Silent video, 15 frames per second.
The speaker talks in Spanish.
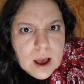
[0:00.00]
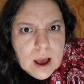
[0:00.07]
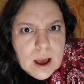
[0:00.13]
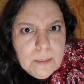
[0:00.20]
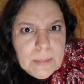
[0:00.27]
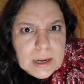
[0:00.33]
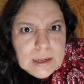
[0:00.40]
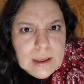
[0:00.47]
A
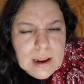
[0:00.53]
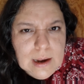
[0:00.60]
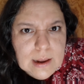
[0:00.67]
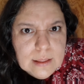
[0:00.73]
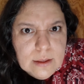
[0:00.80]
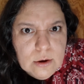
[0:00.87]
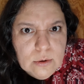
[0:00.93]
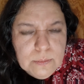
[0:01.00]
María
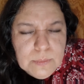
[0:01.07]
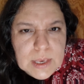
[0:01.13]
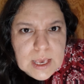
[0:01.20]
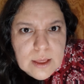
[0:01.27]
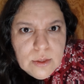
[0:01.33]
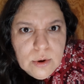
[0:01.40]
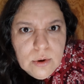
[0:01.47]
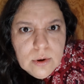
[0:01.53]
le dio
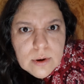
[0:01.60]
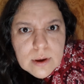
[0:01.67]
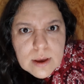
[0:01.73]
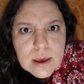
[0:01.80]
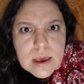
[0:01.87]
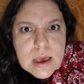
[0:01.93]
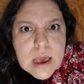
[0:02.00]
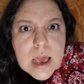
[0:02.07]
miedo.
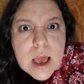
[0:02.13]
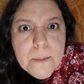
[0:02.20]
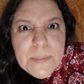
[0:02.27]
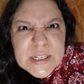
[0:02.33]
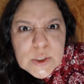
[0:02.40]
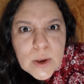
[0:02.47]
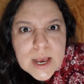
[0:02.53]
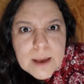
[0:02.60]

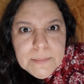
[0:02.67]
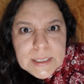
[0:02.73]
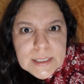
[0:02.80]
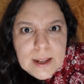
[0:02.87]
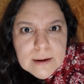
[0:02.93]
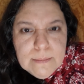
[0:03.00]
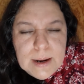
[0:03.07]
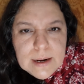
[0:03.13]
Empezó a
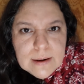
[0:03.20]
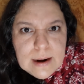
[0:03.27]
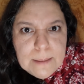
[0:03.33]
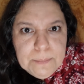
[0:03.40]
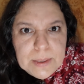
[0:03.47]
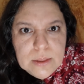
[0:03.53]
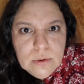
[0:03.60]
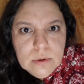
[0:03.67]
caminar más
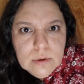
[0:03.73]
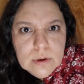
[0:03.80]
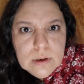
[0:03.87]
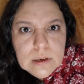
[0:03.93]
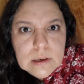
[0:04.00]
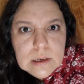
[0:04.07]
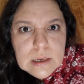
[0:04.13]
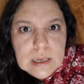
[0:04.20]
rápido.
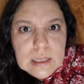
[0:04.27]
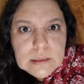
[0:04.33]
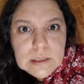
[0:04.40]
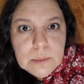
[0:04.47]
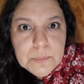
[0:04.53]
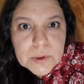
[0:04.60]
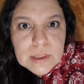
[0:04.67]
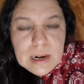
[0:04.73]
El
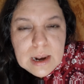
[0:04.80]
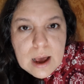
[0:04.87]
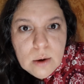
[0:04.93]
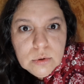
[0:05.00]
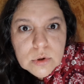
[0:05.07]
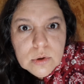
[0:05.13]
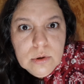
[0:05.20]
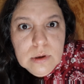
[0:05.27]
tipo del
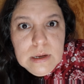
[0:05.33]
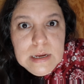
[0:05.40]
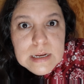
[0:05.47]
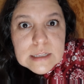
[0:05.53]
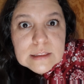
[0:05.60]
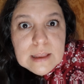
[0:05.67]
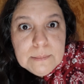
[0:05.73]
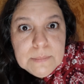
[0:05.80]
auto
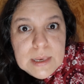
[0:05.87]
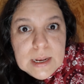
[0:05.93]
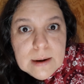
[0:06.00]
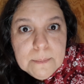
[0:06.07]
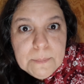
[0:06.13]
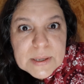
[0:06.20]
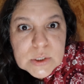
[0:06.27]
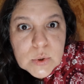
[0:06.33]
también
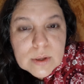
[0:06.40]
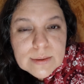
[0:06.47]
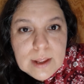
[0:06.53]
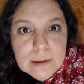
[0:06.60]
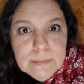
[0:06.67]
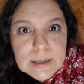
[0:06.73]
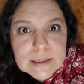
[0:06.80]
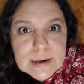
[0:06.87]
empezó a
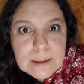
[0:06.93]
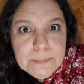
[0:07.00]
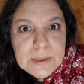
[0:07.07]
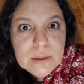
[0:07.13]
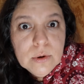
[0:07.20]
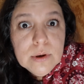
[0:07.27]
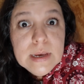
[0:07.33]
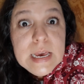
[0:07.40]
andar más
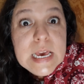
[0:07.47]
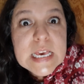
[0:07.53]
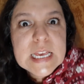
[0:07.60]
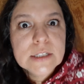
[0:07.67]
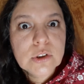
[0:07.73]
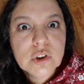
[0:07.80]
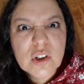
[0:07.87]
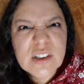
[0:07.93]
rápido. Y
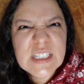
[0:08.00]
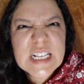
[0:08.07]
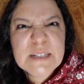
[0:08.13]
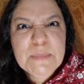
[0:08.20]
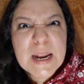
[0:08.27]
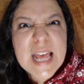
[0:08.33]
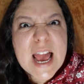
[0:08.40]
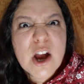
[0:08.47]
entonces
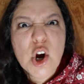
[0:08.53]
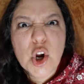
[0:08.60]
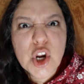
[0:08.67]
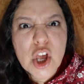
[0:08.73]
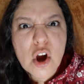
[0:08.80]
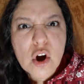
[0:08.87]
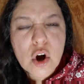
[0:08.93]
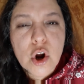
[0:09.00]
María
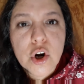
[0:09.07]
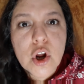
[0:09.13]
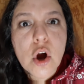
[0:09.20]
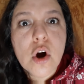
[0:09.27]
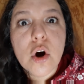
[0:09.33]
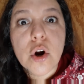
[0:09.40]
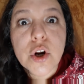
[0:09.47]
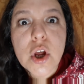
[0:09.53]
corrió,
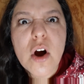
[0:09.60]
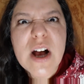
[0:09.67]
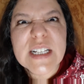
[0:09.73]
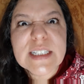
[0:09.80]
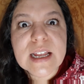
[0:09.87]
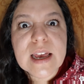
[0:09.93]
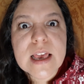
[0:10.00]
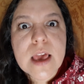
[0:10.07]
corrió, corrió
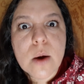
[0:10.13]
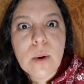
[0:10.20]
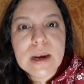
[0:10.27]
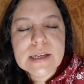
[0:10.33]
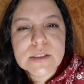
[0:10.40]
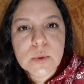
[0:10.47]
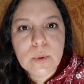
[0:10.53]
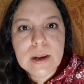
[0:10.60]
hasta que llegó a la
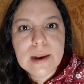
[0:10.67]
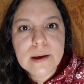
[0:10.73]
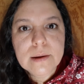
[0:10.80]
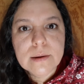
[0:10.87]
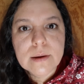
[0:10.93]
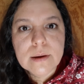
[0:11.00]
escuela.